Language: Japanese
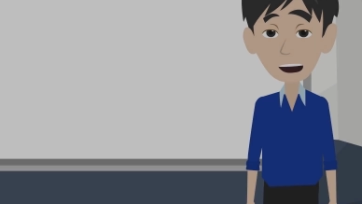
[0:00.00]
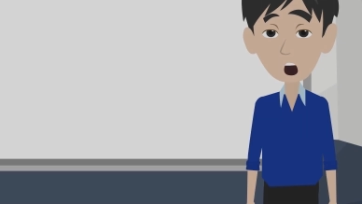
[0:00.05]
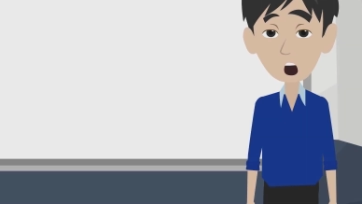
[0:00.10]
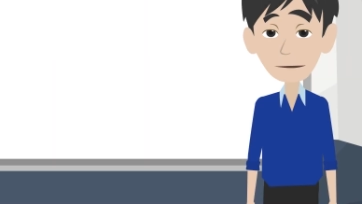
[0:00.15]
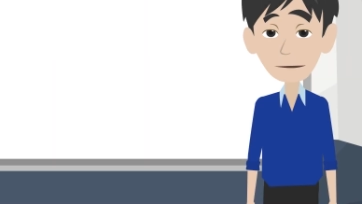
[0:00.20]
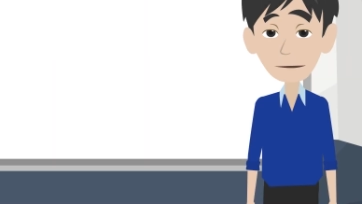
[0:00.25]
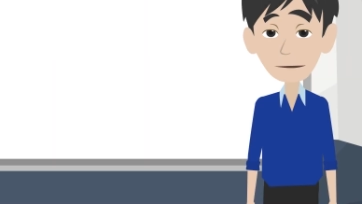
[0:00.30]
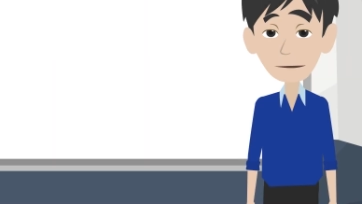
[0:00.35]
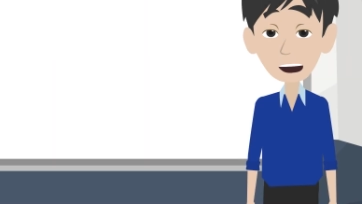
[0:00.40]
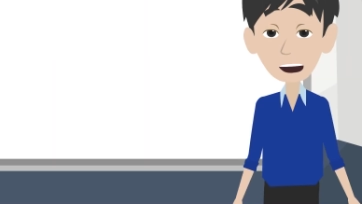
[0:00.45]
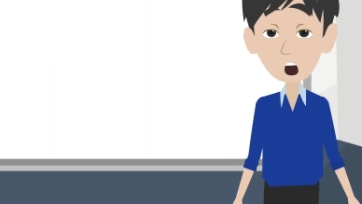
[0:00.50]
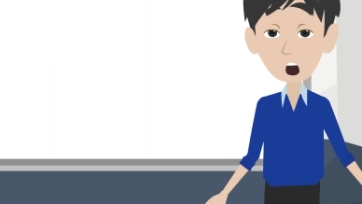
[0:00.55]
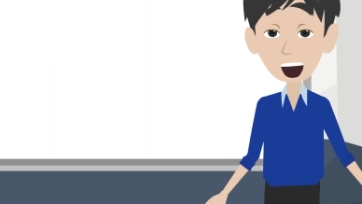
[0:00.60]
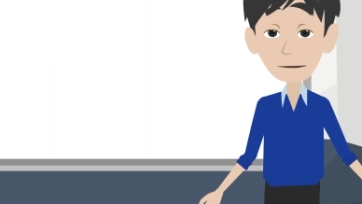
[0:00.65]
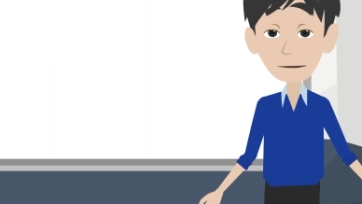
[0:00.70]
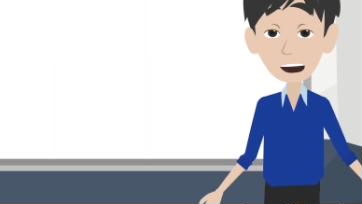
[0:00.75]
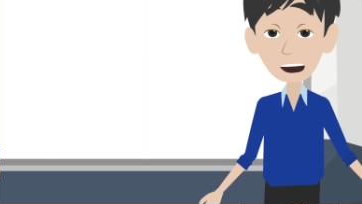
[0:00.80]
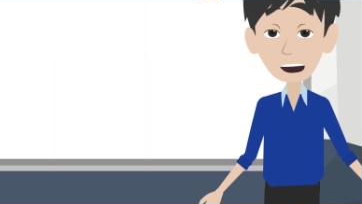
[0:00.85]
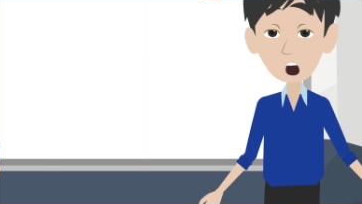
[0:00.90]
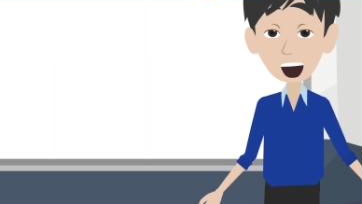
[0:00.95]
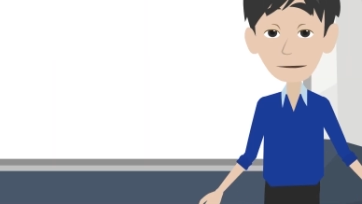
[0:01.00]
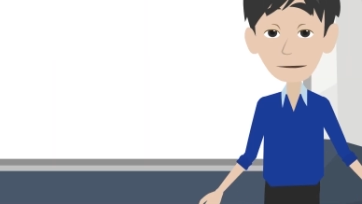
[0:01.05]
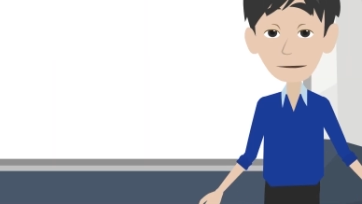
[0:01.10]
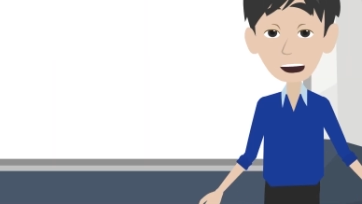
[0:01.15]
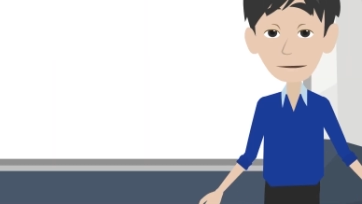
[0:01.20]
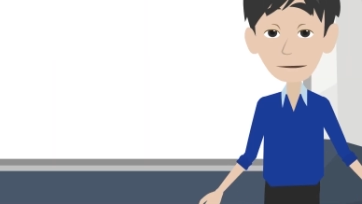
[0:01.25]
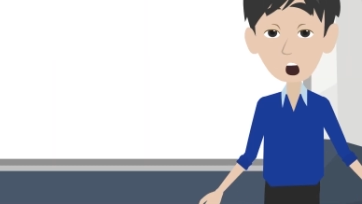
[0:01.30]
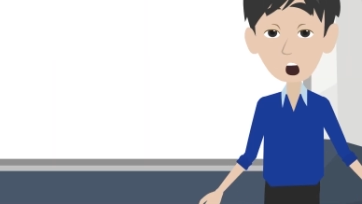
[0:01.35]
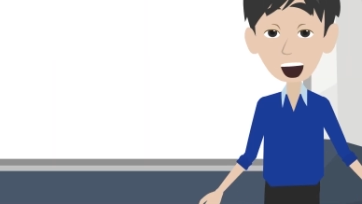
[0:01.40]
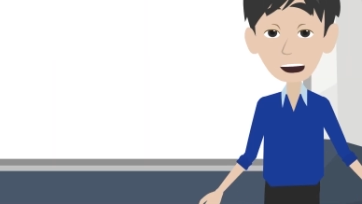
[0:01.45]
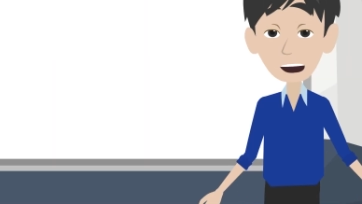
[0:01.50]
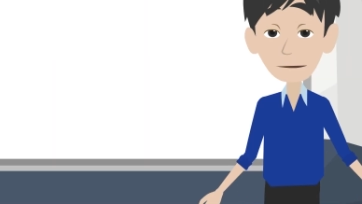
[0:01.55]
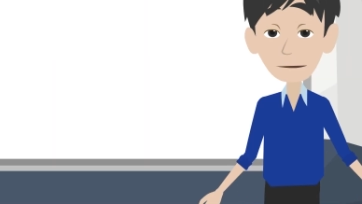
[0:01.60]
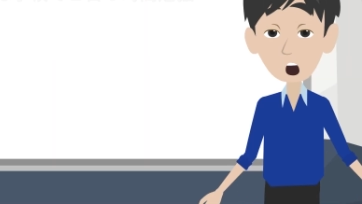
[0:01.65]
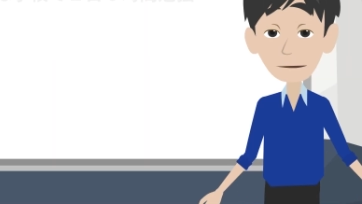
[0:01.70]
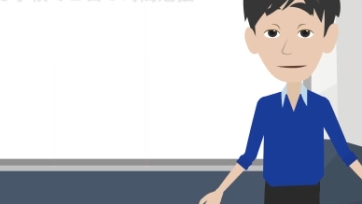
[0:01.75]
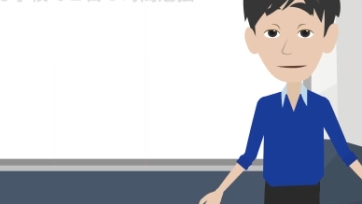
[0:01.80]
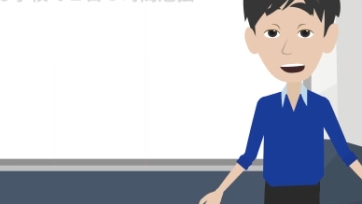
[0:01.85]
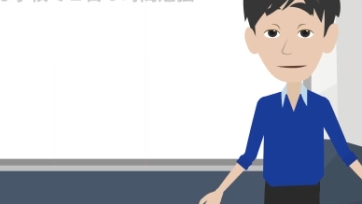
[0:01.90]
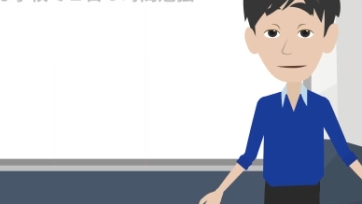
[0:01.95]
とかっていうとね、
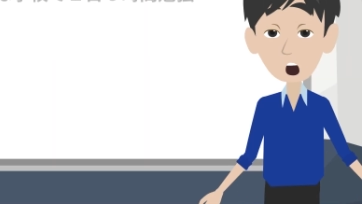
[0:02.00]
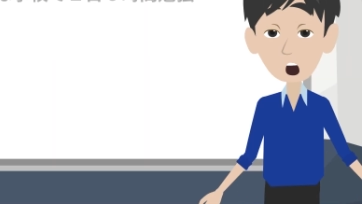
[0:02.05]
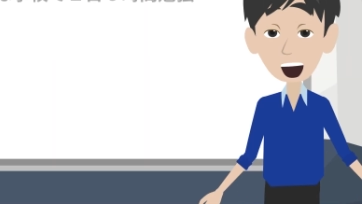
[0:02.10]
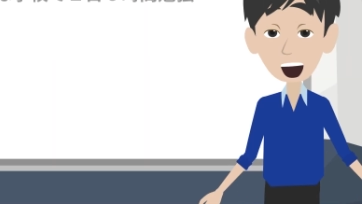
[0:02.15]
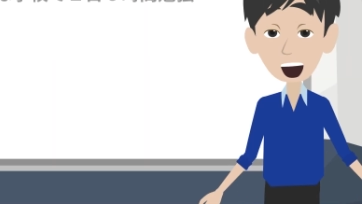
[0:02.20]
普段